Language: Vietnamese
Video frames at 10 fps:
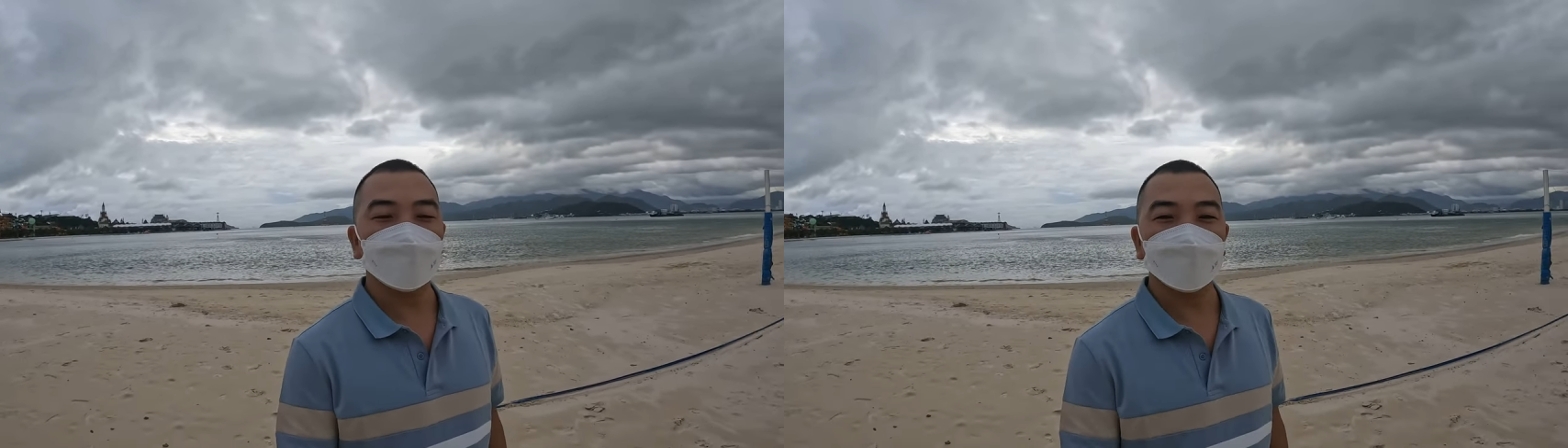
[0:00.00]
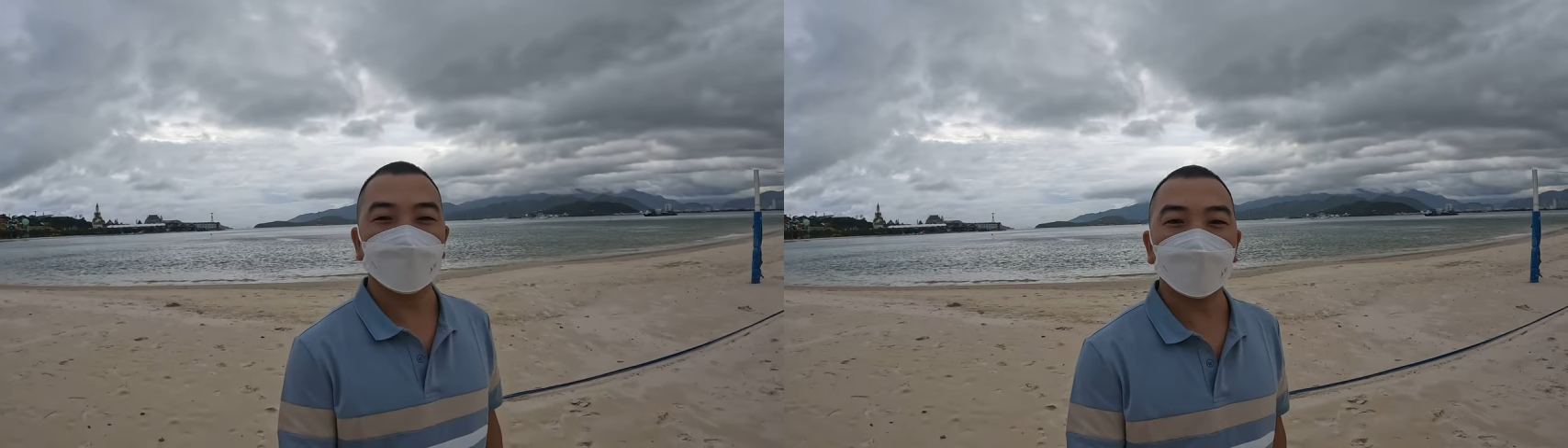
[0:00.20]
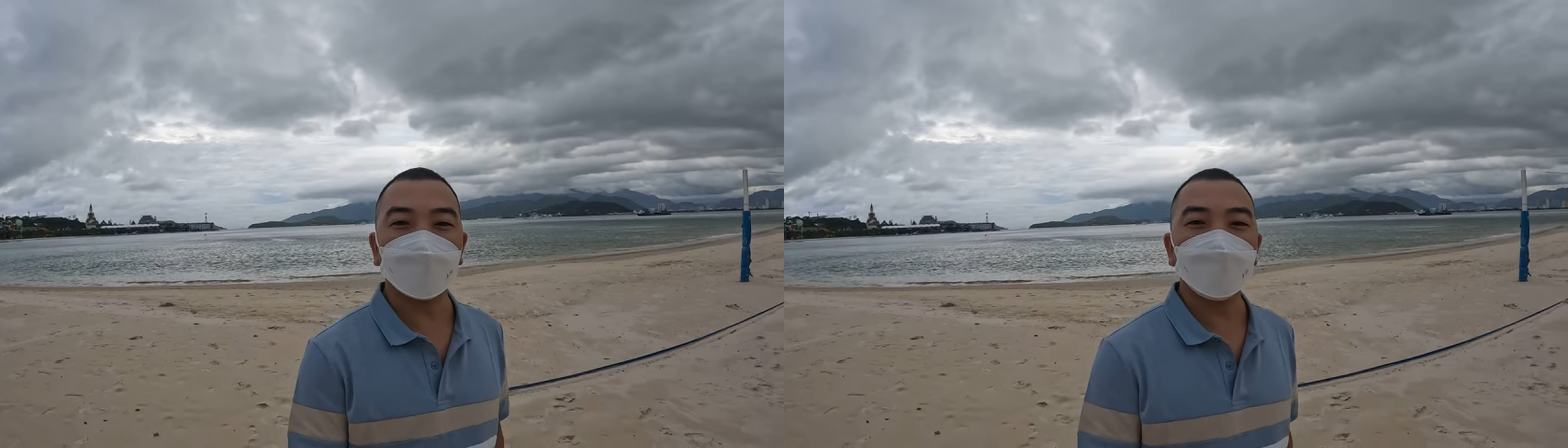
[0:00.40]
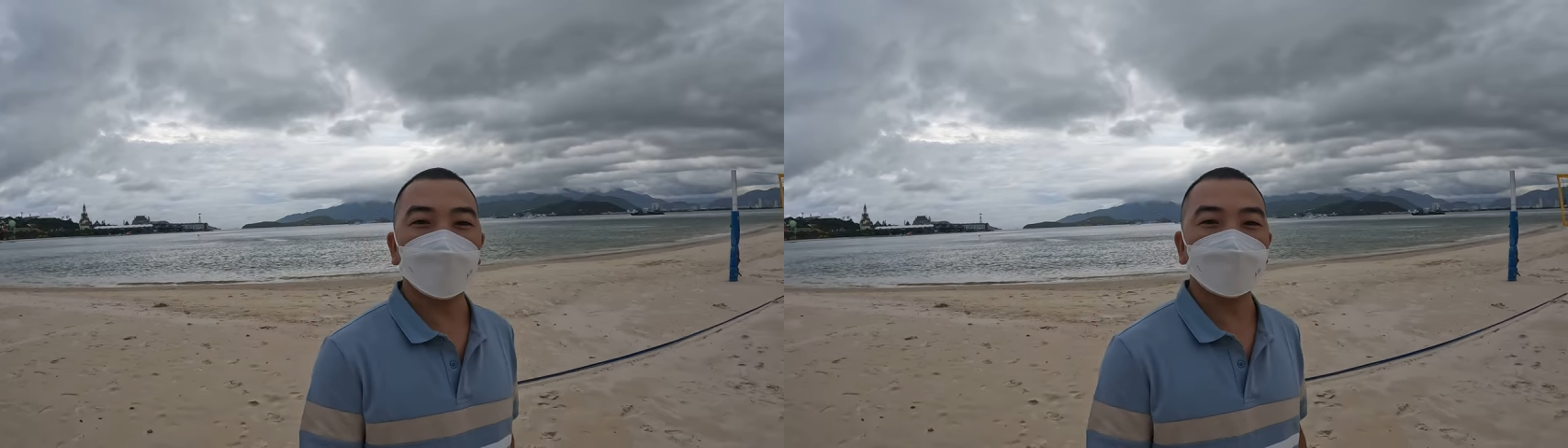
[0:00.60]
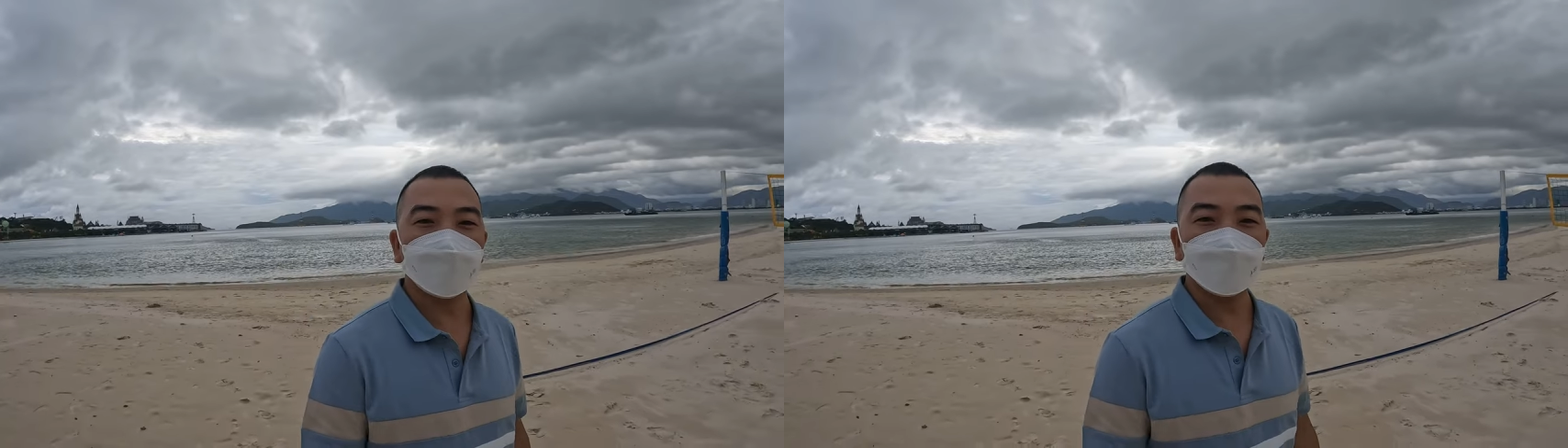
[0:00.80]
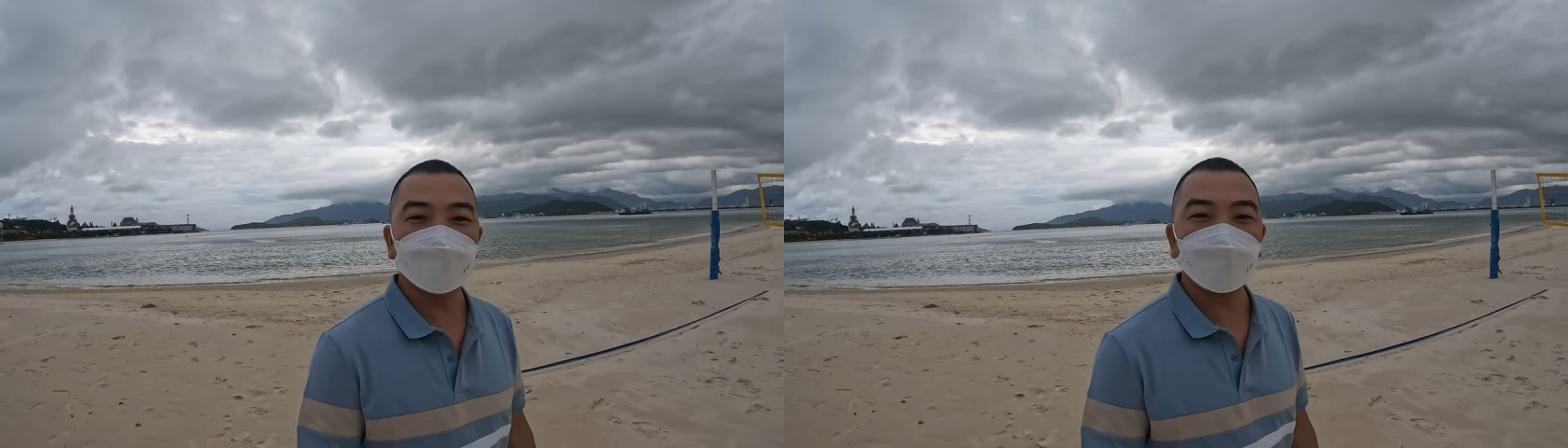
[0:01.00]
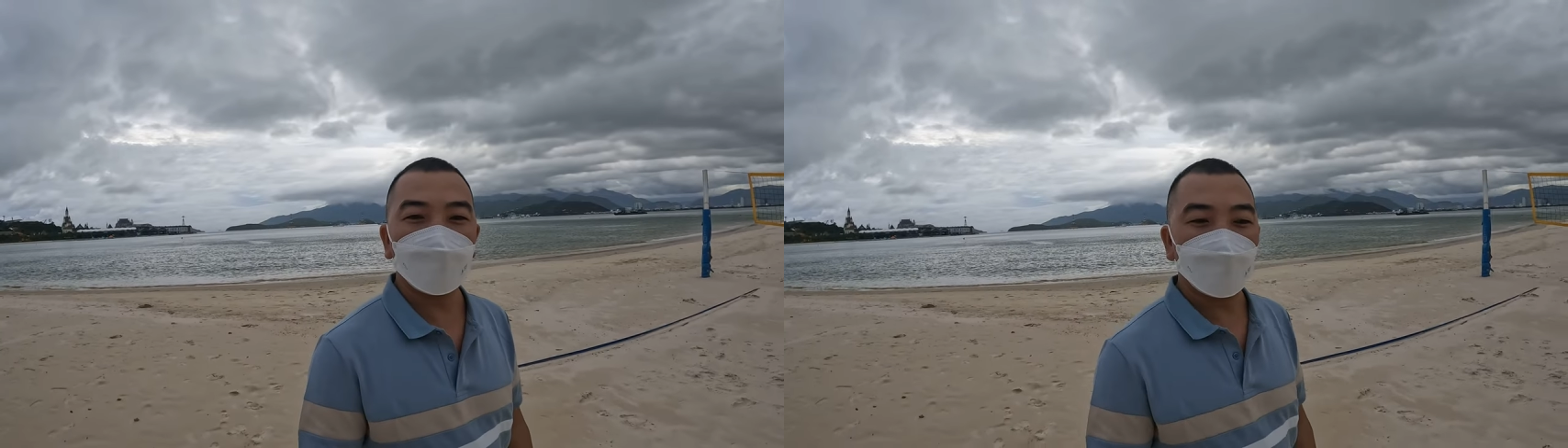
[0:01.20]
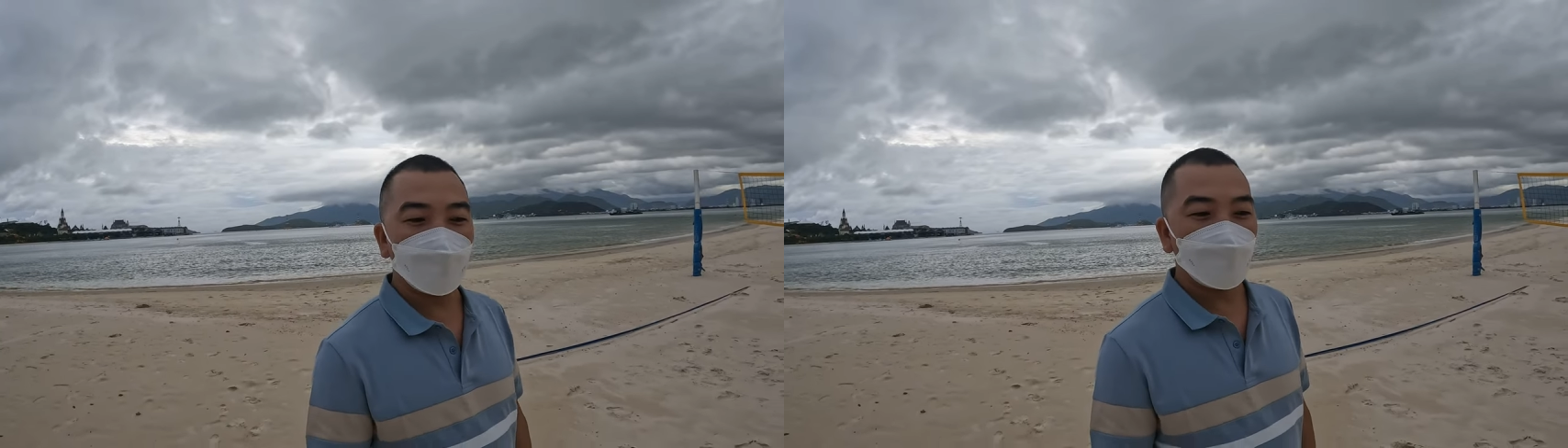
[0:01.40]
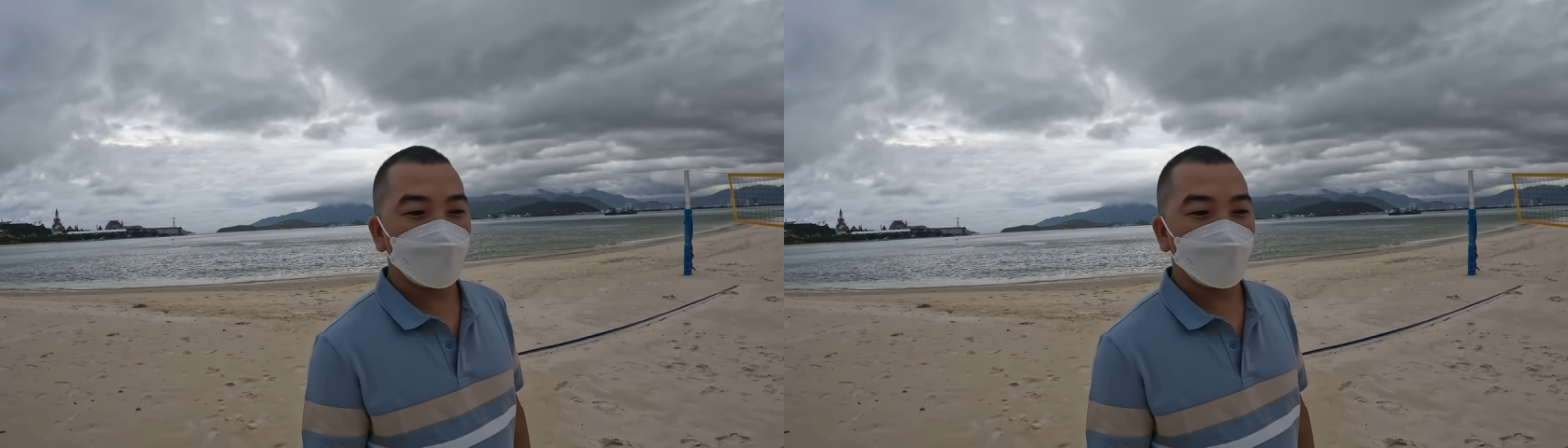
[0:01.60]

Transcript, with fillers: thì theo các bạn nghĩ có